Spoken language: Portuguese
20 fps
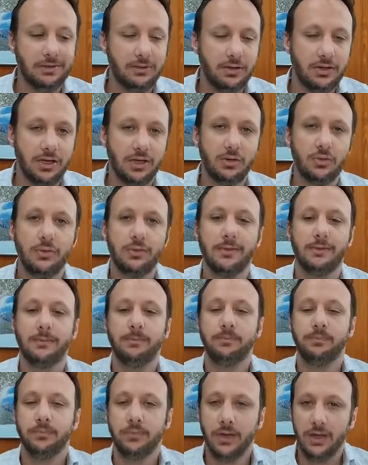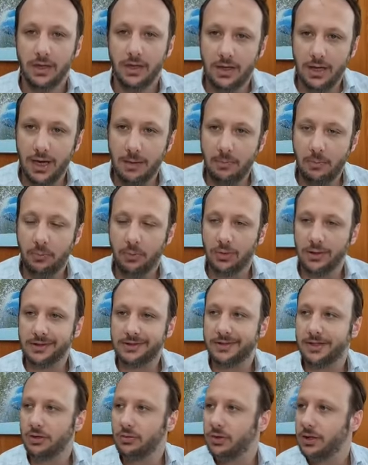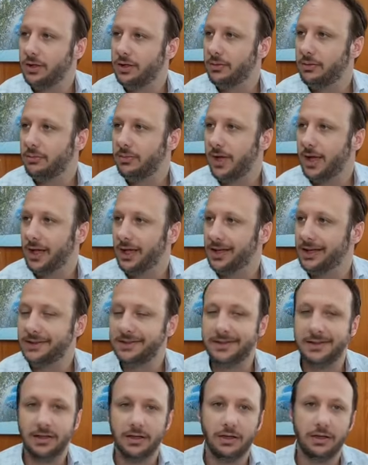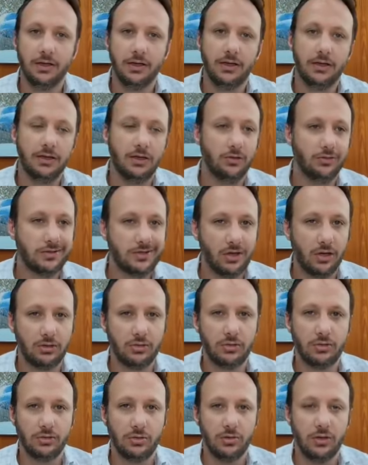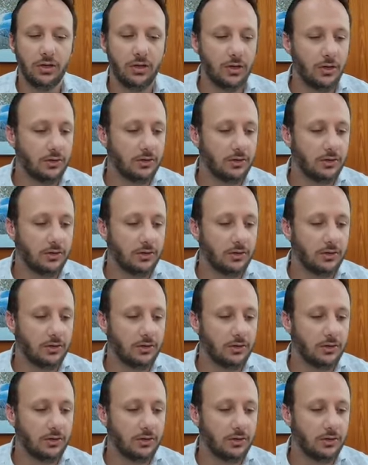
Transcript: Então, a população aí merece, não só do,